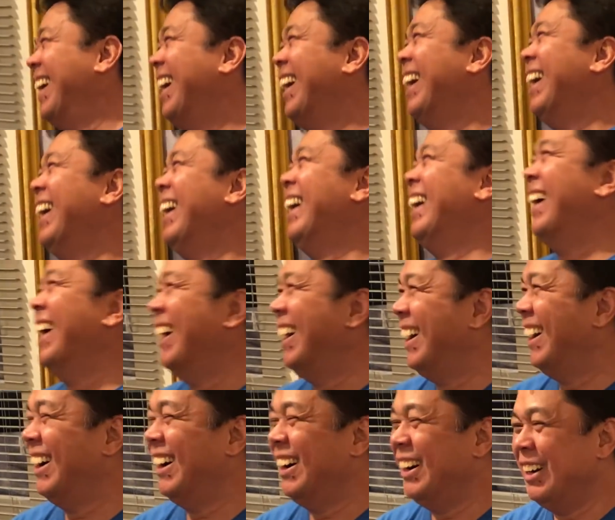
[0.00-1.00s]
Lazar, ano
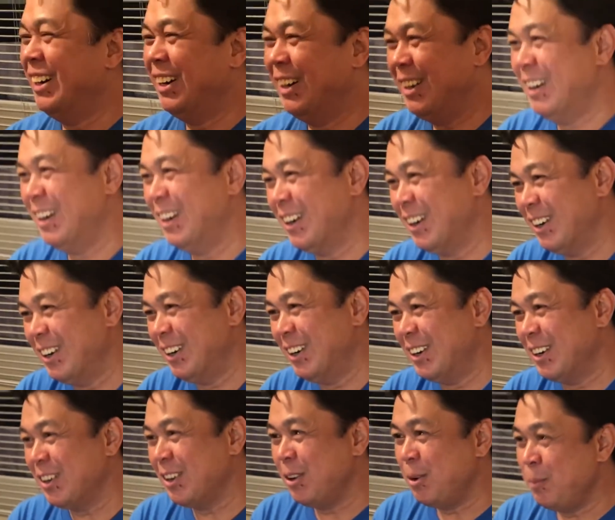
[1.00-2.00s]
yung magiging role mo
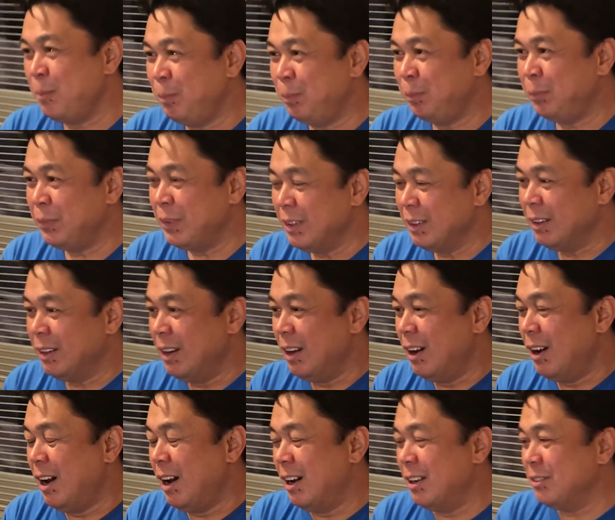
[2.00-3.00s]
rito sa
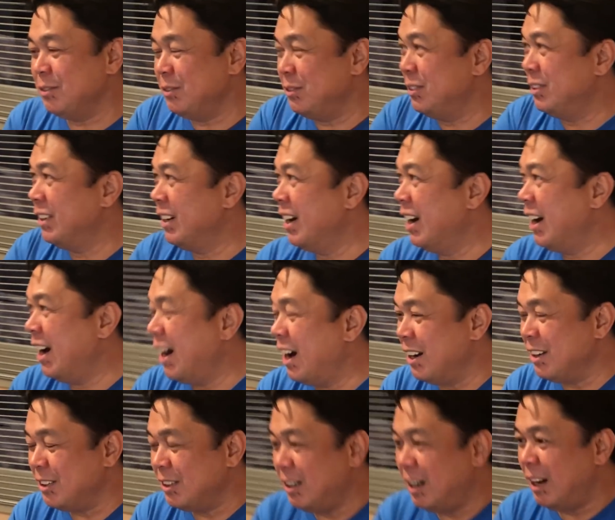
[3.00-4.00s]
pagpasok ng fifth season ng
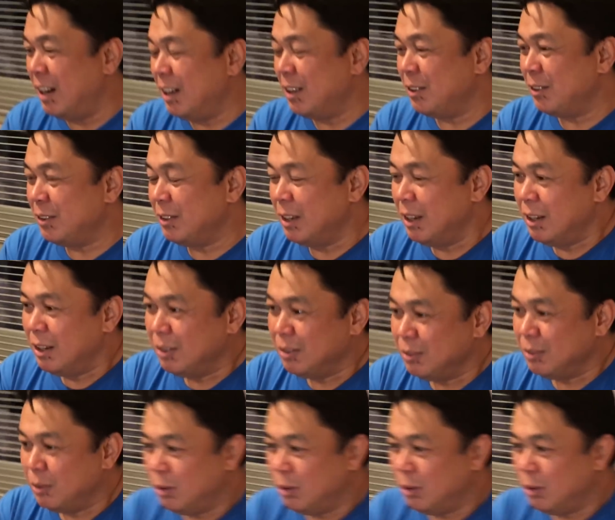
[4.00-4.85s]
Panic ang Character?